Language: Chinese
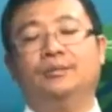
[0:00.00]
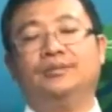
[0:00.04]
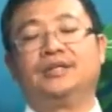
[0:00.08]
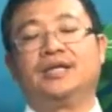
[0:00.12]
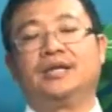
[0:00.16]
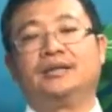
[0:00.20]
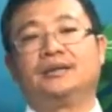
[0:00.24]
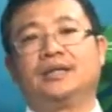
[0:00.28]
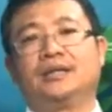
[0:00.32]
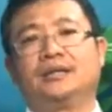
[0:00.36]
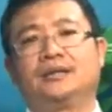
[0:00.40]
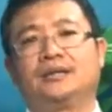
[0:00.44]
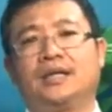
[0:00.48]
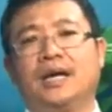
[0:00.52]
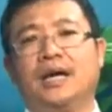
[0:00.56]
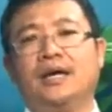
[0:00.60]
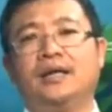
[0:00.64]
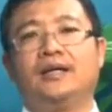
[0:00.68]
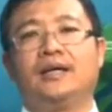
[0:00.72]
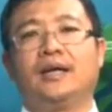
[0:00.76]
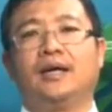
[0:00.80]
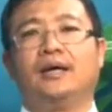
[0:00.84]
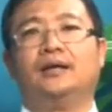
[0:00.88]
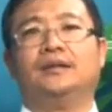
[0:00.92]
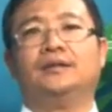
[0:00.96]
我们现在再
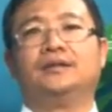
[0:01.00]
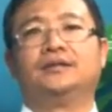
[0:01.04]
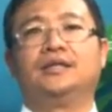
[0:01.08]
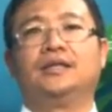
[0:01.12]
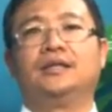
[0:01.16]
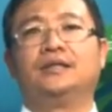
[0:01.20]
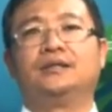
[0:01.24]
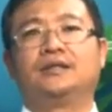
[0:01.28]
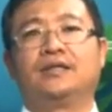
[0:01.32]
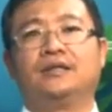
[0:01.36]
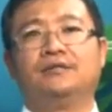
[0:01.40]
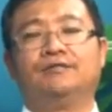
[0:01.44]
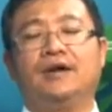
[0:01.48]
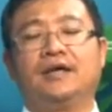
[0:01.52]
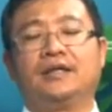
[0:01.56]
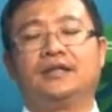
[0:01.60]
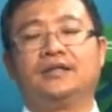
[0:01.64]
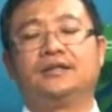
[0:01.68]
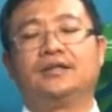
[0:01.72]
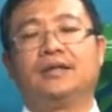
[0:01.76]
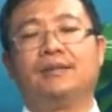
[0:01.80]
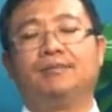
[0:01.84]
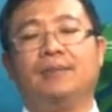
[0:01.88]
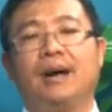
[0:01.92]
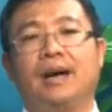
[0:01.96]
看一看哈，现在这个房
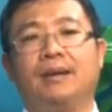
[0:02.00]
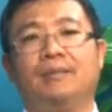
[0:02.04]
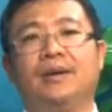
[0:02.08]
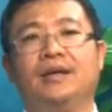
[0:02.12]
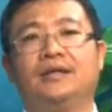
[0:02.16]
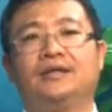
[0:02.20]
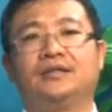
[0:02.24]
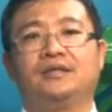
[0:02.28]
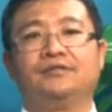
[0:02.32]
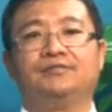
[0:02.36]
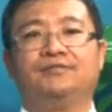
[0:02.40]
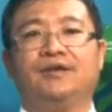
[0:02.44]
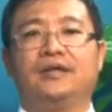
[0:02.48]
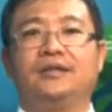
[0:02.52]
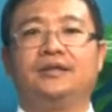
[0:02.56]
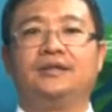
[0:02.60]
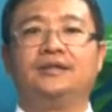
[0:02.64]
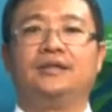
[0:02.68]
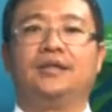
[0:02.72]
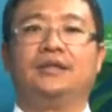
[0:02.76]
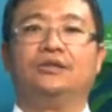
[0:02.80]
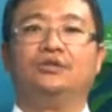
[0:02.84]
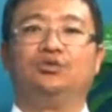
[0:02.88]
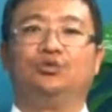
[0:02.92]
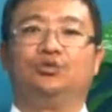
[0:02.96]
地产买卖，这个房
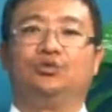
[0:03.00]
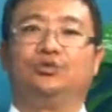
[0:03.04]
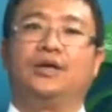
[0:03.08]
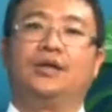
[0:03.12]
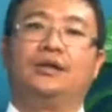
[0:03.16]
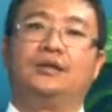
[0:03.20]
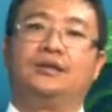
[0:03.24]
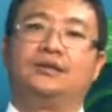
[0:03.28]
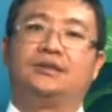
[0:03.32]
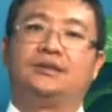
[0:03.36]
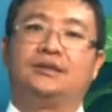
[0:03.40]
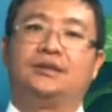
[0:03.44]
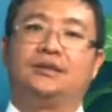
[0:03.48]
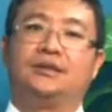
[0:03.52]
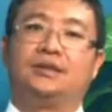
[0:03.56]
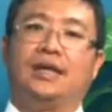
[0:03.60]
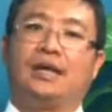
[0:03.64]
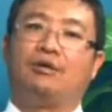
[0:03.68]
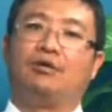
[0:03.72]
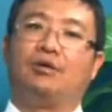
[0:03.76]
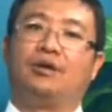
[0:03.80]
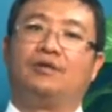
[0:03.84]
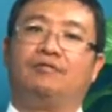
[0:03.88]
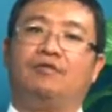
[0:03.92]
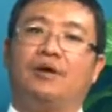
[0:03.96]
地产主要的这个
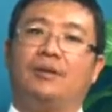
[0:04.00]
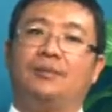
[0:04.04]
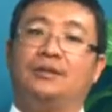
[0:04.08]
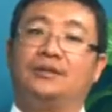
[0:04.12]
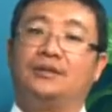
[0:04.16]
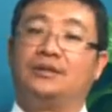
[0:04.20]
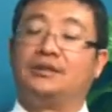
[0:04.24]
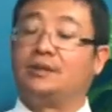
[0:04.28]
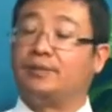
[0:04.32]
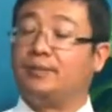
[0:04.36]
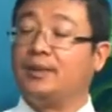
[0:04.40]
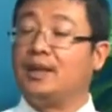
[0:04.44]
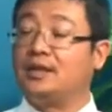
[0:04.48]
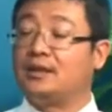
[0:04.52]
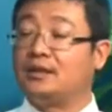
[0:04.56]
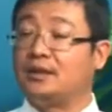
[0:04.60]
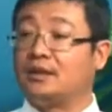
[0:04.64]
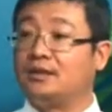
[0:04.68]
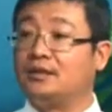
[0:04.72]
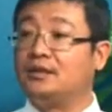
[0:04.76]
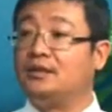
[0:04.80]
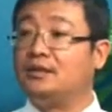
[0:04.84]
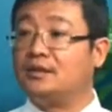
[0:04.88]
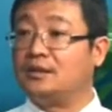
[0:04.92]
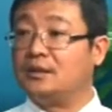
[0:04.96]
贷款方面是怎么样这
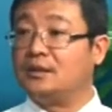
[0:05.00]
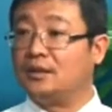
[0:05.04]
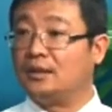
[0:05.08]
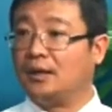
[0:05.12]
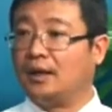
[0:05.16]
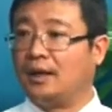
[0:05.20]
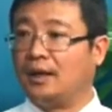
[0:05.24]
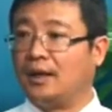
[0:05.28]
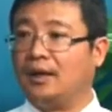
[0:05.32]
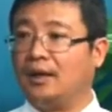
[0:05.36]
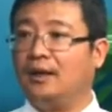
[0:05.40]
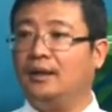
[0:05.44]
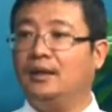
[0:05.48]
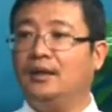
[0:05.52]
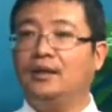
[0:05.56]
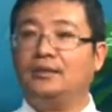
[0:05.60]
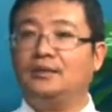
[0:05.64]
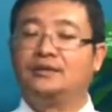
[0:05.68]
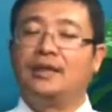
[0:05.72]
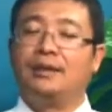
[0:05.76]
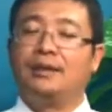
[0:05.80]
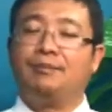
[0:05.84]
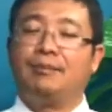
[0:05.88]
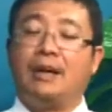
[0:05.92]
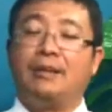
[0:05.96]
个进行的哈？
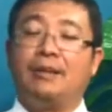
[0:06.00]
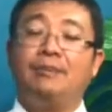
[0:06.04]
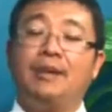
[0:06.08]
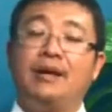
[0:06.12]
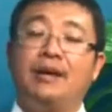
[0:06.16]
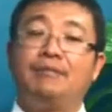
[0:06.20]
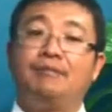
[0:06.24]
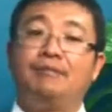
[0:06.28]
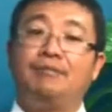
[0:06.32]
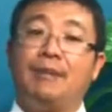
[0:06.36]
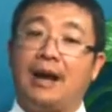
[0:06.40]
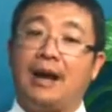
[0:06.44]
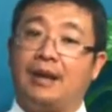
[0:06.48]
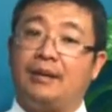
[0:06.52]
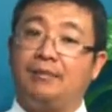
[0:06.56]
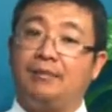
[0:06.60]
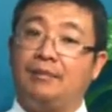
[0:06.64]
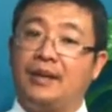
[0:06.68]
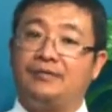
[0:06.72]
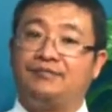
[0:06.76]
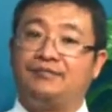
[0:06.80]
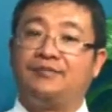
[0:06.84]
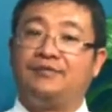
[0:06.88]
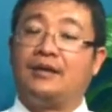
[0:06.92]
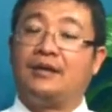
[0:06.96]
在买卖买
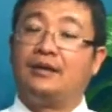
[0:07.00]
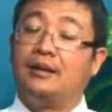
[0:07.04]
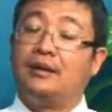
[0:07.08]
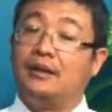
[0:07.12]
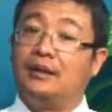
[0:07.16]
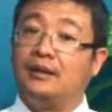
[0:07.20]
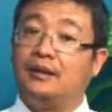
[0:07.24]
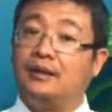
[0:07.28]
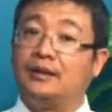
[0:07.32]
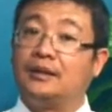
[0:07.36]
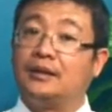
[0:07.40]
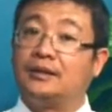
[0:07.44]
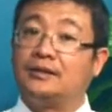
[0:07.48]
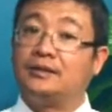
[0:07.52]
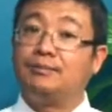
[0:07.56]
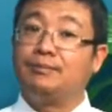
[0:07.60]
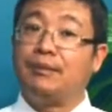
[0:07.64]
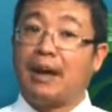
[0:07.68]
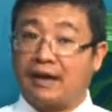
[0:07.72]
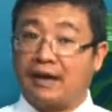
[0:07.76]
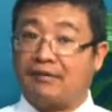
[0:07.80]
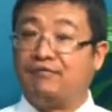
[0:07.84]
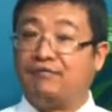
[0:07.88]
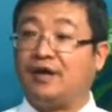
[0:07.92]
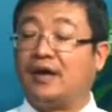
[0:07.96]
卖房，应该是
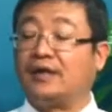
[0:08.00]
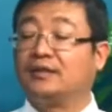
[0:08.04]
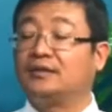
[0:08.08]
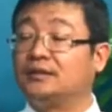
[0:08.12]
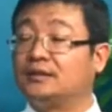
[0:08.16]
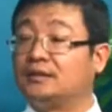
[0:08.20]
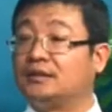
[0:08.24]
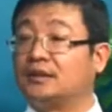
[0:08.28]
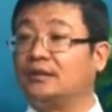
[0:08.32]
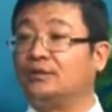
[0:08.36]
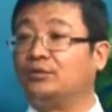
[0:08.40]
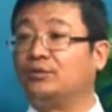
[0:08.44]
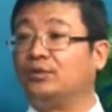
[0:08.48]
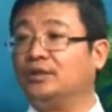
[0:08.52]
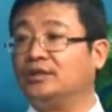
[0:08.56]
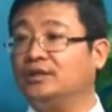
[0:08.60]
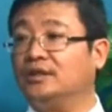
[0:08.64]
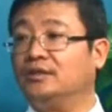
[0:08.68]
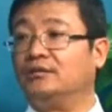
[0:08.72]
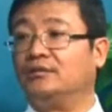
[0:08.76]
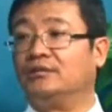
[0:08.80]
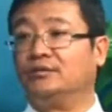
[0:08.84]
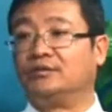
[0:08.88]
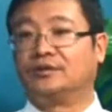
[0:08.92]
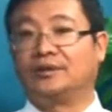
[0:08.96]
买房子这个过
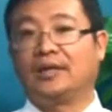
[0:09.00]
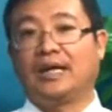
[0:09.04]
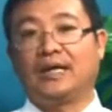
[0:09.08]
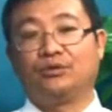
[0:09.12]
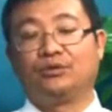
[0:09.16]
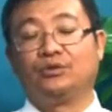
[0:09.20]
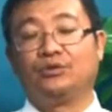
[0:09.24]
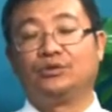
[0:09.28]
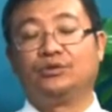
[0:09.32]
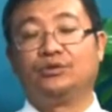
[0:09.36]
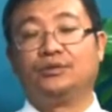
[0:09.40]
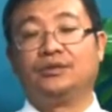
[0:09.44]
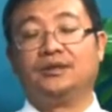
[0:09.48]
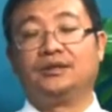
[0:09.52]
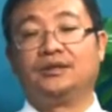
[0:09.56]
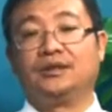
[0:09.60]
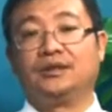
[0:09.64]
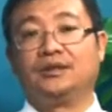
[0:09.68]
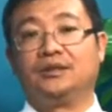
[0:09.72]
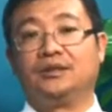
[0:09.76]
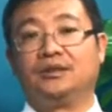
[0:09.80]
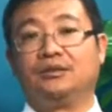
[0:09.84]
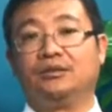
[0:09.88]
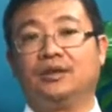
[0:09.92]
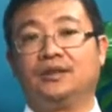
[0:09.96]
程中，大多数的这
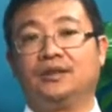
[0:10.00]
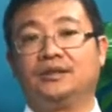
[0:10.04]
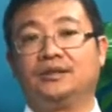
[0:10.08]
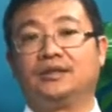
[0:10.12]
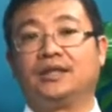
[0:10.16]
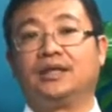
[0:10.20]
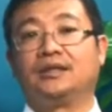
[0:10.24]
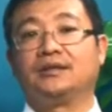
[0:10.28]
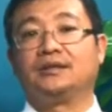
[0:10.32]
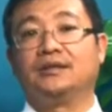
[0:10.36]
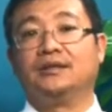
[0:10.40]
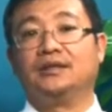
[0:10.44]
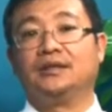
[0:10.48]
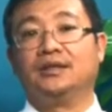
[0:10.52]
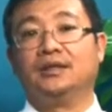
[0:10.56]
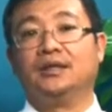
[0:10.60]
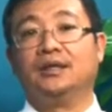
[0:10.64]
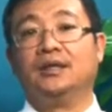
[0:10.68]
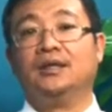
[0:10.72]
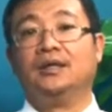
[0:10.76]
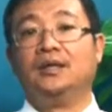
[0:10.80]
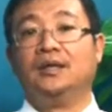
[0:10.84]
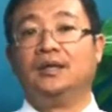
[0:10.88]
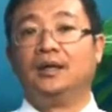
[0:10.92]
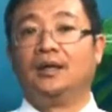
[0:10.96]
个情况之下是一
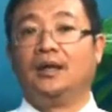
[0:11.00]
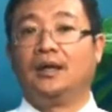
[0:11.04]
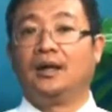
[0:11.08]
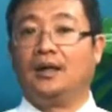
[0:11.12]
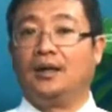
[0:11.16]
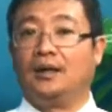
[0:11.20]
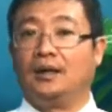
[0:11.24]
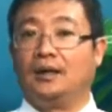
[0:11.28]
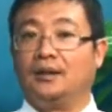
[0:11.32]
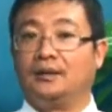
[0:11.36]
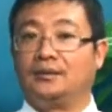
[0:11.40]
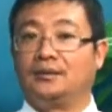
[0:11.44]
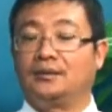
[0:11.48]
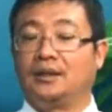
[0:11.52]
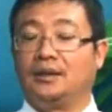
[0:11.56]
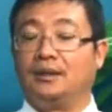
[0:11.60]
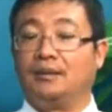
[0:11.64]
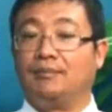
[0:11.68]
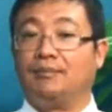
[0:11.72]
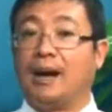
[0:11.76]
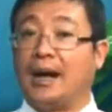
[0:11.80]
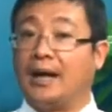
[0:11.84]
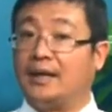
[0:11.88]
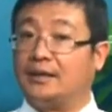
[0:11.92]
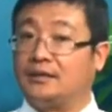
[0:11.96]
个呃这
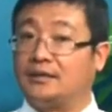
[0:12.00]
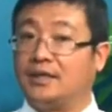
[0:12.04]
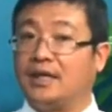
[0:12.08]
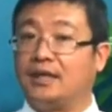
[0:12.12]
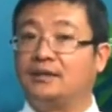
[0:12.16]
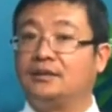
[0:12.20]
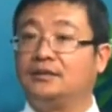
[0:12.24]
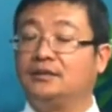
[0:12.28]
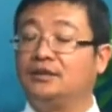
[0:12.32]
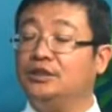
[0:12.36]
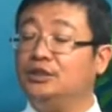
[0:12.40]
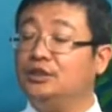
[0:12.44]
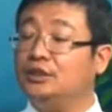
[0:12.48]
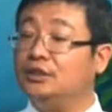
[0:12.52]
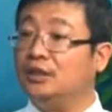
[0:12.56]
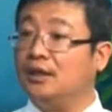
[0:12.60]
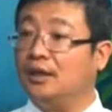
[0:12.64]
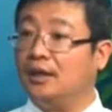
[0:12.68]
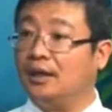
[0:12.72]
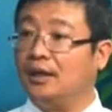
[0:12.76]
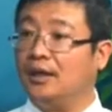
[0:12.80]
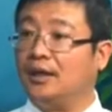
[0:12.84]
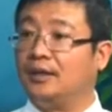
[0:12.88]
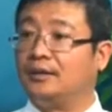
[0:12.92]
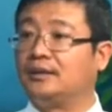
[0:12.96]
个买家的经纪
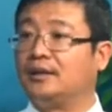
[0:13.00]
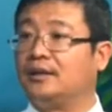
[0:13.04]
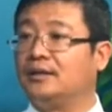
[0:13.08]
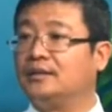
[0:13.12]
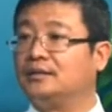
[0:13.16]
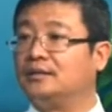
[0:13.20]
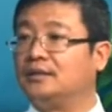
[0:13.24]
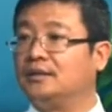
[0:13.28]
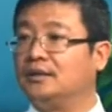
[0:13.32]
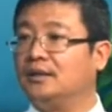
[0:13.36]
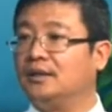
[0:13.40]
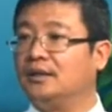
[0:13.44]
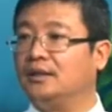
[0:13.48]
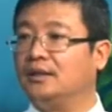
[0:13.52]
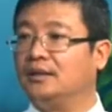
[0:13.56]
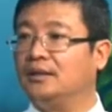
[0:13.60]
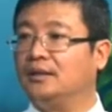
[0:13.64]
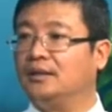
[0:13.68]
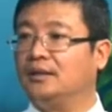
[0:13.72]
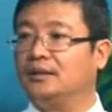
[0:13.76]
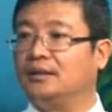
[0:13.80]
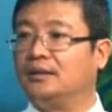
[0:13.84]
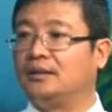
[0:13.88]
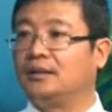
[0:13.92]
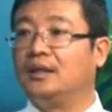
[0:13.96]
人哈，带着这
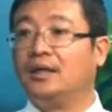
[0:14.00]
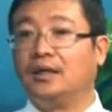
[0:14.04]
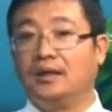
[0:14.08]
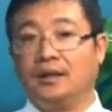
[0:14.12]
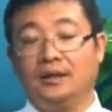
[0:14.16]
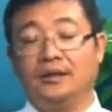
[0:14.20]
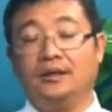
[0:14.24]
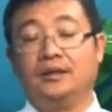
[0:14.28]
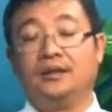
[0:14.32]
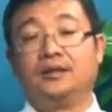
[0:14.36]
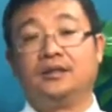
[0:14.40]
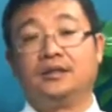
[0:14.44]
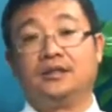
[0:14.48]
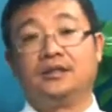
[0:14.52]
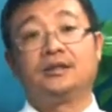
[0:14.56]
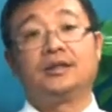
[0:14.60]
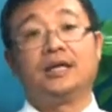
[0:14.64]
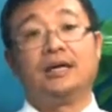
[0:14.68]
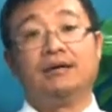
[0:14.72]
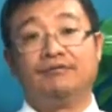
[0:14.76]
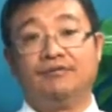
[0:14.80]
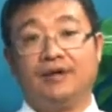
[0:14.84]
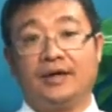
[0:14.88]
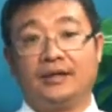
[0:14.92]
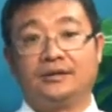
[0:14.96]
个客人一起
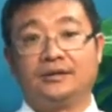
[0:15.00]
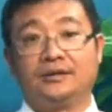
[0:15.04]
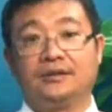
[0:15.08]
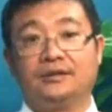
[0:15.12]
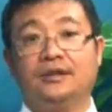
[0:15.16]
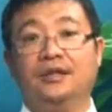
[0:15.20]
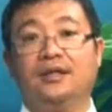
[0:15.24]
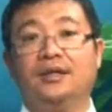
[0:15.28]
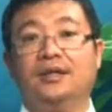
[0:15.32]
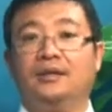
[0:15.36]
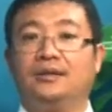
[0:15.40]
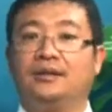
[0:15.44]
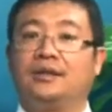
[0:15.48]
看房子。